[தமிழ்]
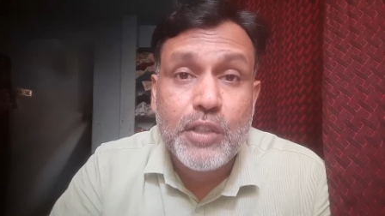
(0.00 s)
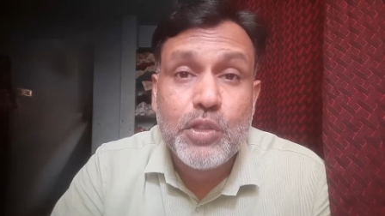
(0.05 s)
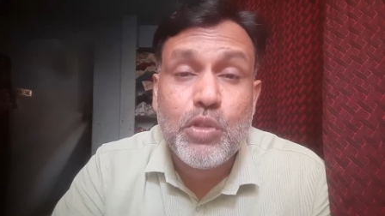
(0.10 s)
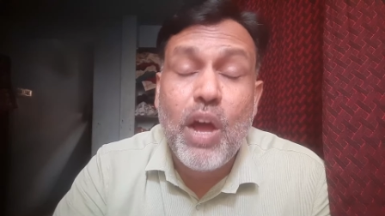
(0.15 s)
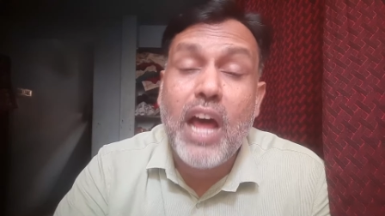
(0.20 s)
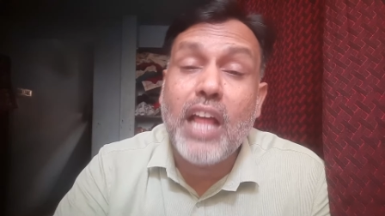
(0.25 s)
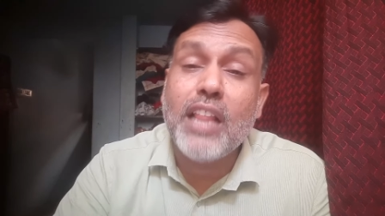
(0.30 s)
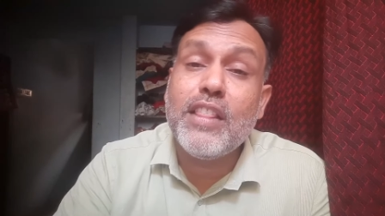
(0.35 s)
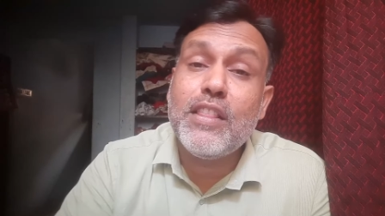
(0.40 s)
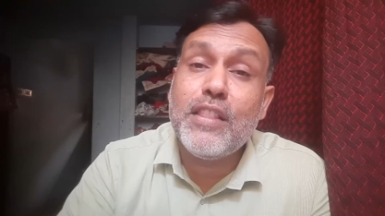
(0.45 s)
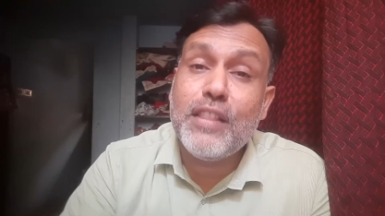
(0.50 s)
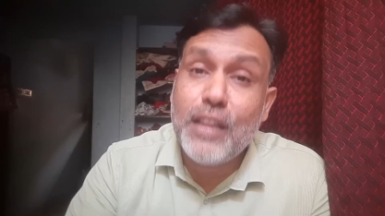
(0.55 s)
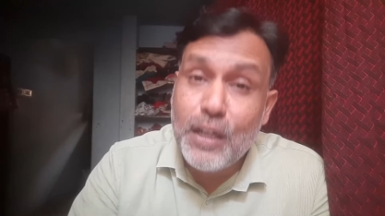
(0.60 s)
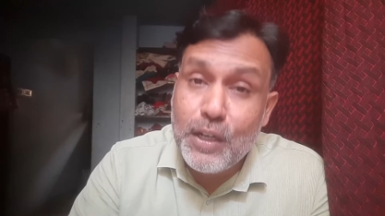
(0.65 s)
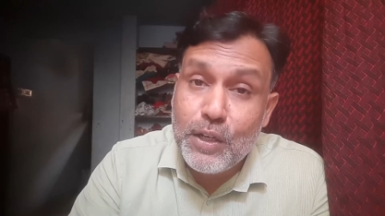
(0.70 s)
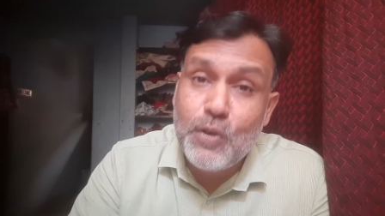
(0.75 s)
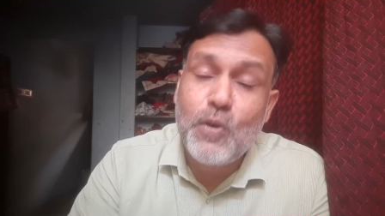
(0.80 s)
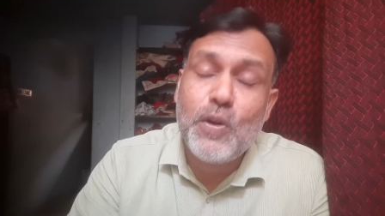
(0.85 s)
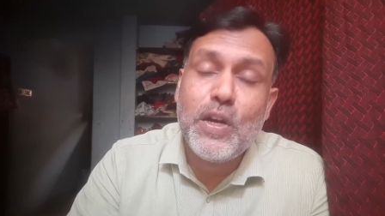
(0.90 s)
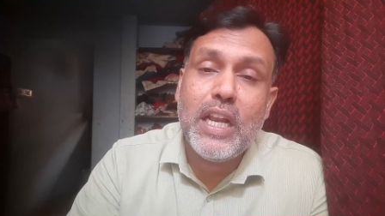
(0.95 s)
ஸோ அந்த
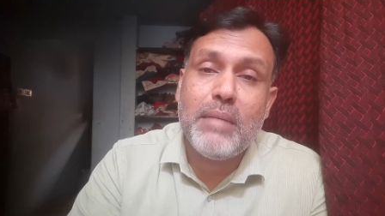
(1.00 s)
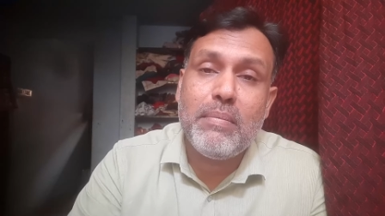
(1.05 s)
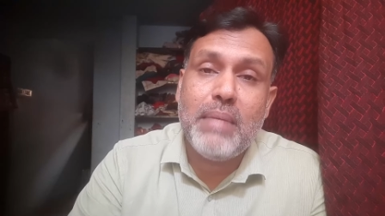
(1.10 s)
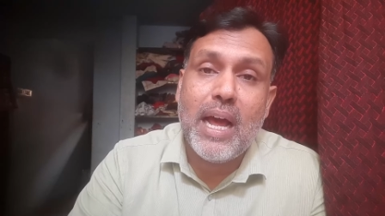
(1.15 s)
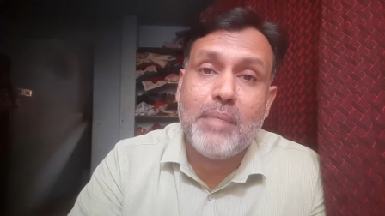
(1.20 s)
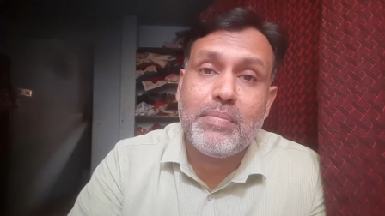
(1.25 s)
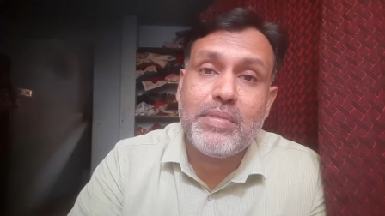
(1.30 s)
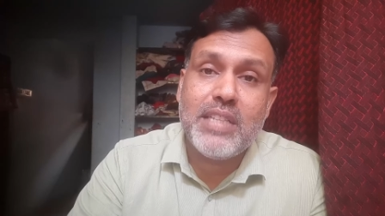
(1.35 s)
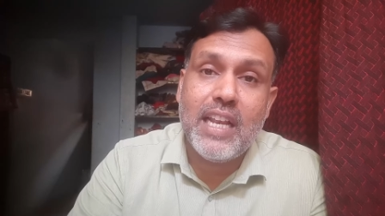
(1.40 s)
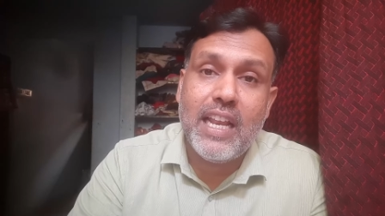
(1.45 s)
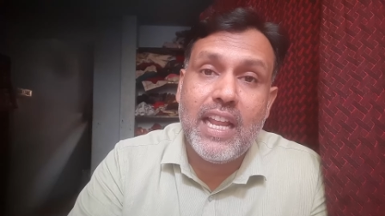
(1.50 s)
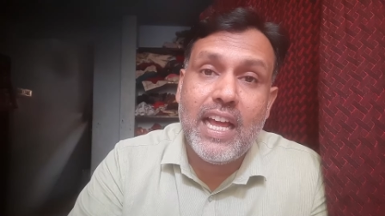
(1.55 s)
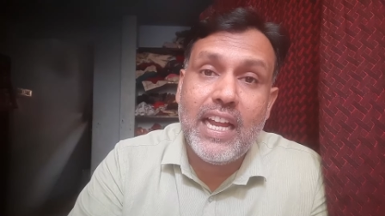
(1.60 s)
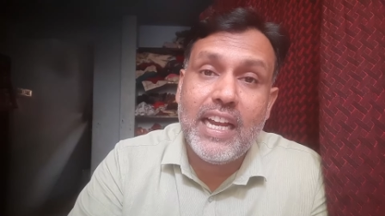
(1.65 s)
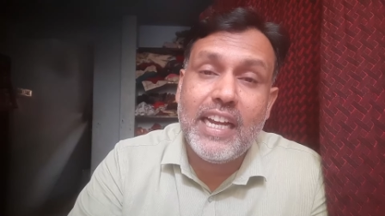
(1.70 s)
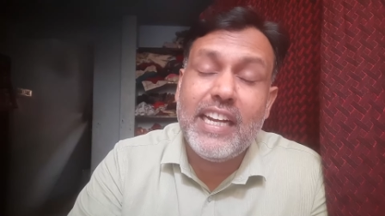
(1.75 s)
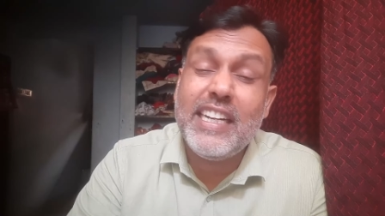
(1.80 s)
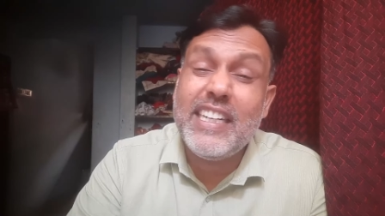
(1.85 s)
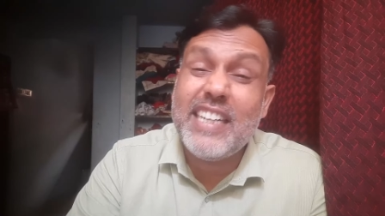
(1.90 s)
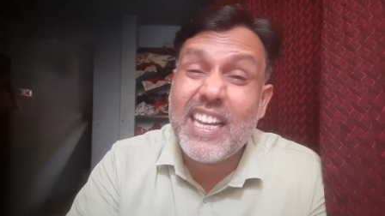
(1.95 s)
கூகுள் மேப்ஸில்
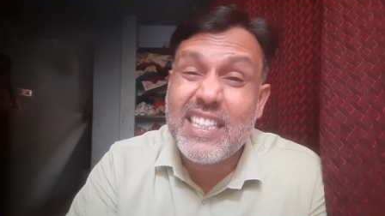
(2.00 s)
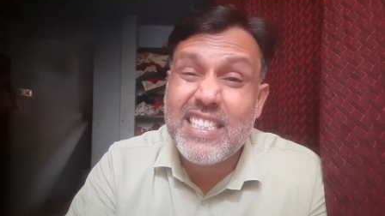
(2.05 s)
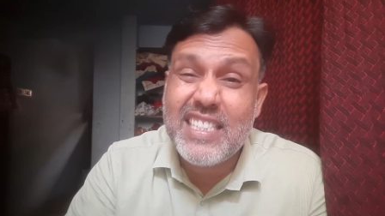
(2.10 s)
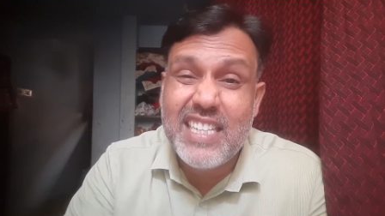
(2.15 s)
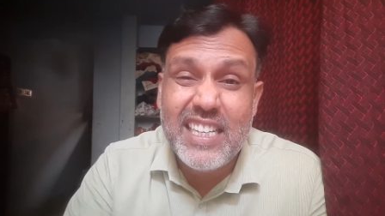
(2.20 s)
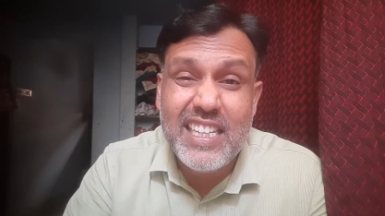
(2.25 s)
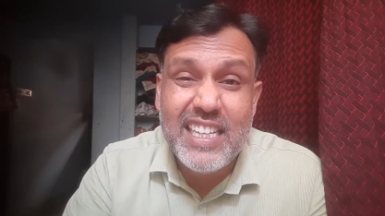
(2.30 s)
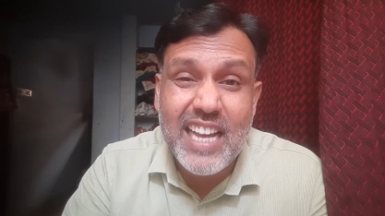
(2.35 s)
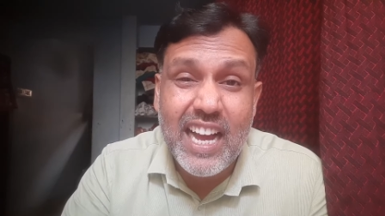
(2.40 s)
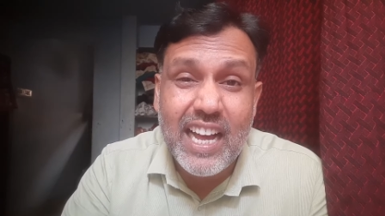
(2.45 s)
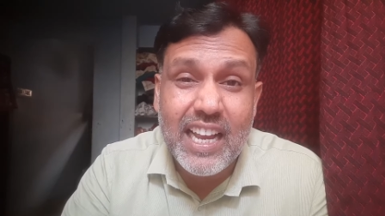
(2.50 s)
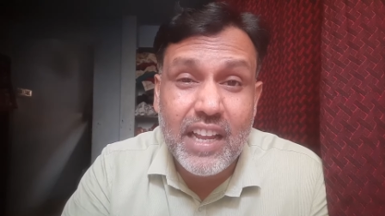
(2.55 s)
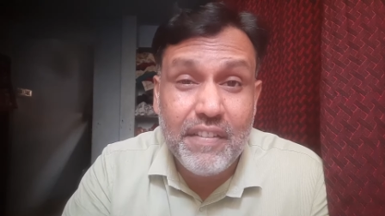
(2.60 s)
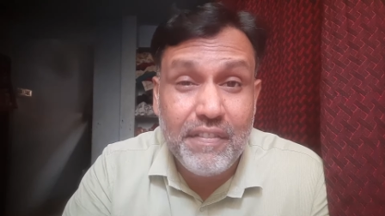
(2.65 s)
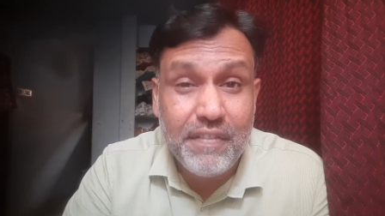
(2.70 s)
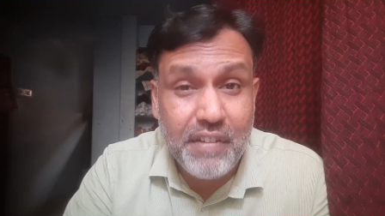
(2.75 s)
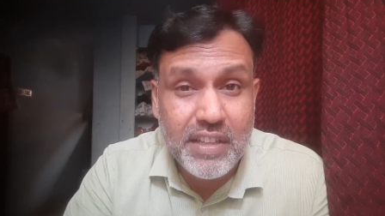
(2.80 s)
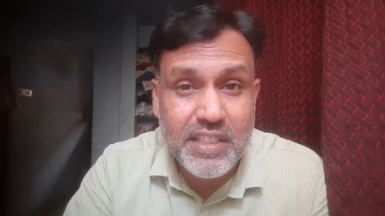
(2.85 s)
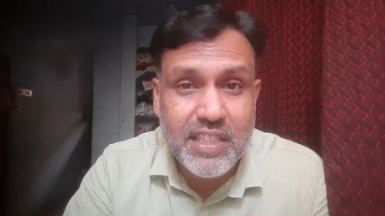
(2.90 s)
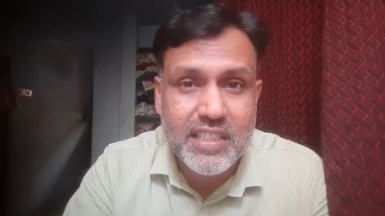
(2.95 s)
இன்ட்ரெஸ்டிங்கான
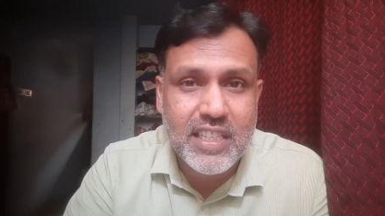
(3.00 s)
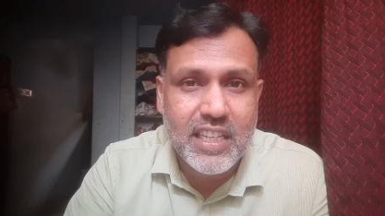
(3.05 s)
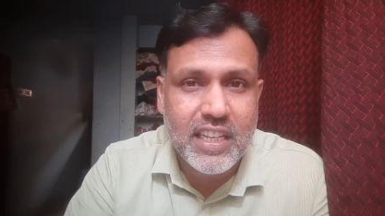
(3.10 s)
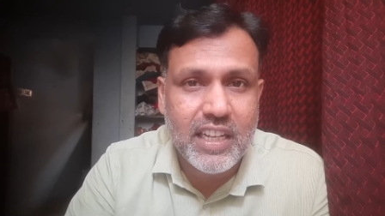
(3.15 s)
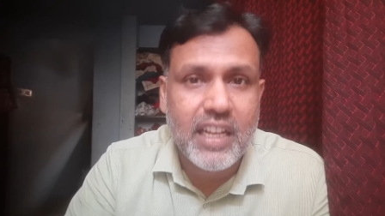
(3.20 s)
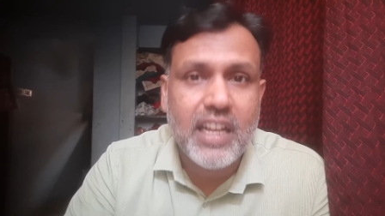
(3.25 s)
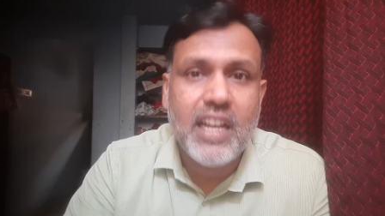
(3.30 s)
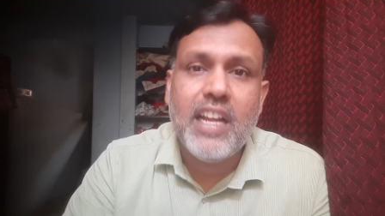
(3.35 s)
ஃபீச்சர்ஸ்